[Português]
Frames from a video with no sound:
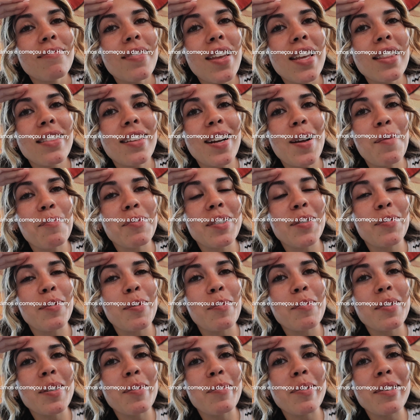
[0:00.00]
Entramos e
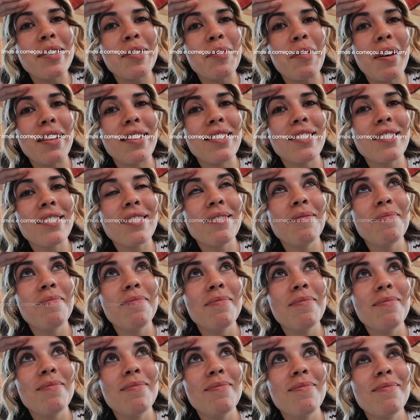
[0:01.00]
fomos abençoadas.
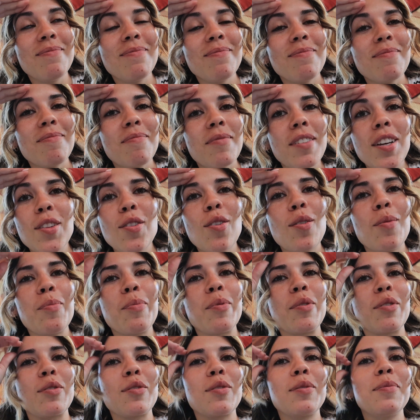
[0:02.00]
Adoro
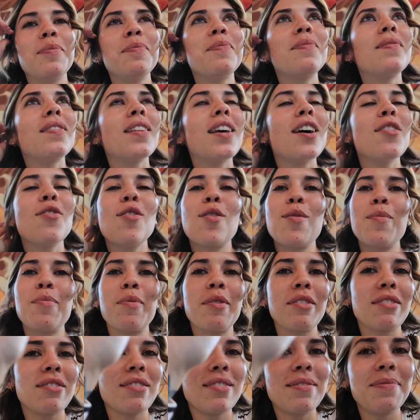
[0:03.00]
Porto. Adoro
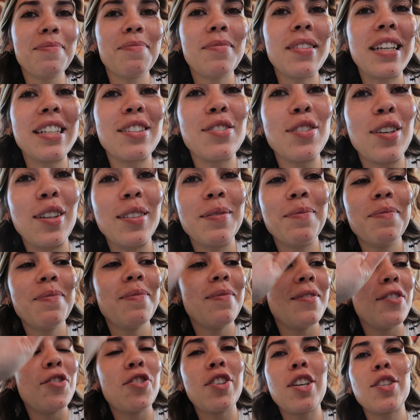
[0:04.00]
Porto. That's all.
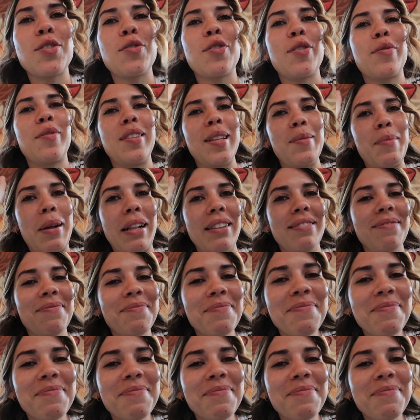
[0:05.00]
Esqueçam que eu falei mal.